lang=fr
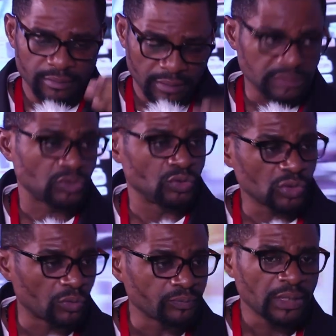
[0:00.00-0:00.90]
leur
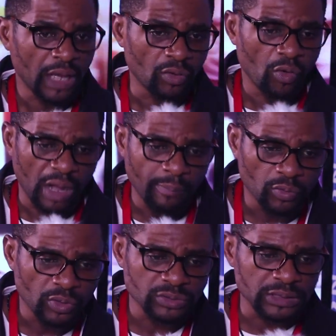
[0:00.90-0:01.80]
studio. Alors au
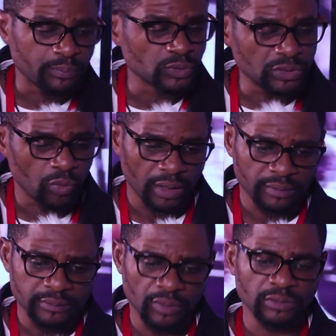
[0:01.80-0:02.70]
Cameroun, c'est pour dire quoi
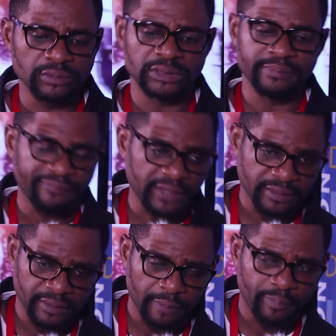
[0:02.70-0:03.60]
Donc je m'avais
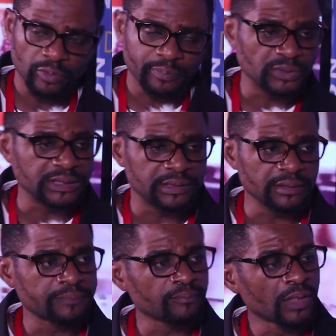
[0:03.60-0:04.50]
vais pour dire que
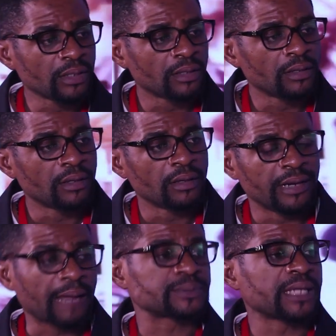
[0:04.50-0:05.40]

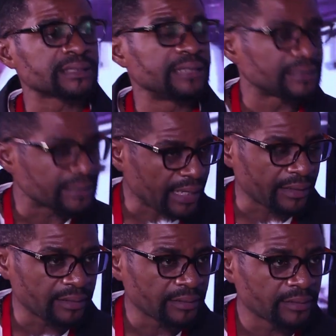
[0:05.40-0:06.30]
l'absence des
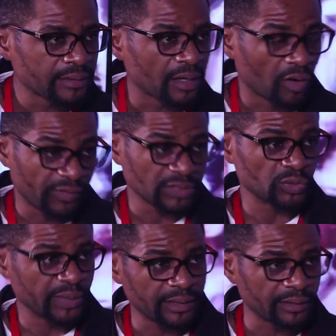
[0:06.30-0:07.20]
salles
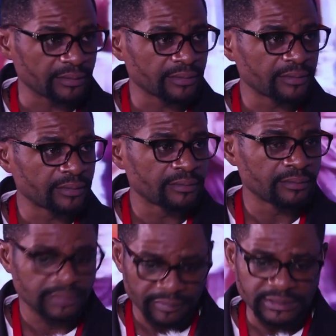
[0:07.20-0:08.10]
conventionnelles,
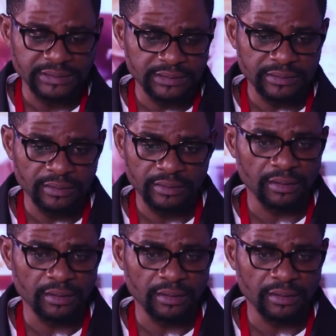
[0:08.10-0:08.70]
ça euh,